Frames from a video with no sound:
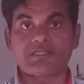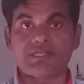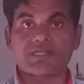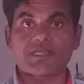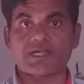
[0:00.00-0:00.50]

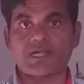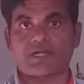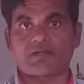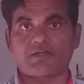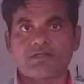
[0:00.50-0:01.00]
जिनके
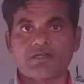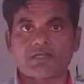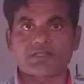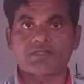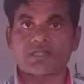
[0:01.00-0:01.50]
कारण
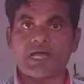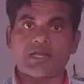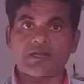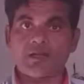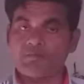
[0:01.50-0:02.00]

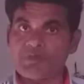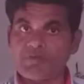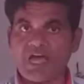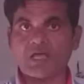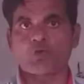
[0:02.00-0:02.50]
किसान
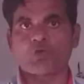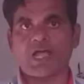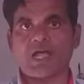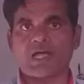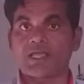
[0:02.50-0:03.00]
बीमार हो
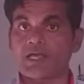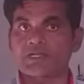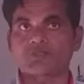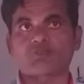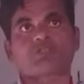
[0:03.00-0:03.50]
रहा है
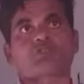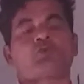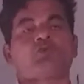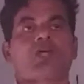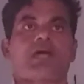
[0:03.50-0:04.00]

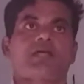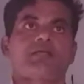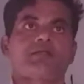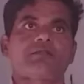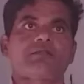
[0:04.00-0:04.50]
अस्वस्थ हो रहा है